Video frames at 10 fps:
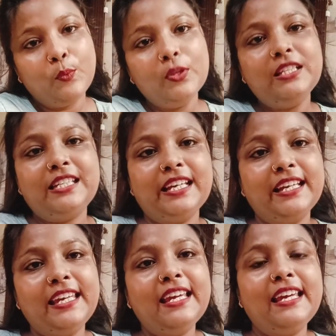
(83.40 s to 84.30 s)
বলছে
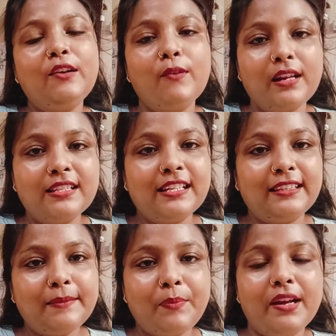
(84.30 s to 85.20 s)
কি কি করা
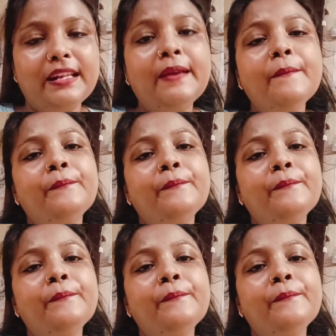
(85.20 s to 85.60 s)
যেতে পারে